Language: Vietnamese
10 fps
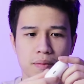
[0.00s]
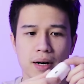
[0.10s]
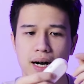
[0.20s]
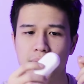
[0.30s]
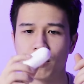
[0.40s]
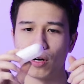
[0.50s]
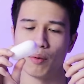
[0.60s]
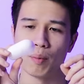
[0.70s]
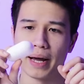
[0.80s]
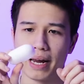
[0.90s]
mở gập của
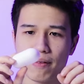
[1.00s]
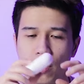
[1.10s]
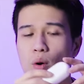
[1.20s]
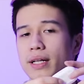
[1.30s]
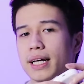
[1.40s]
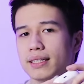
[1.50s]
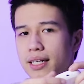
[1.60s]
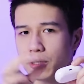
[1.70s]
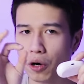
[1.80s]
nắp hộp này và cái độ hoàn thiện rất là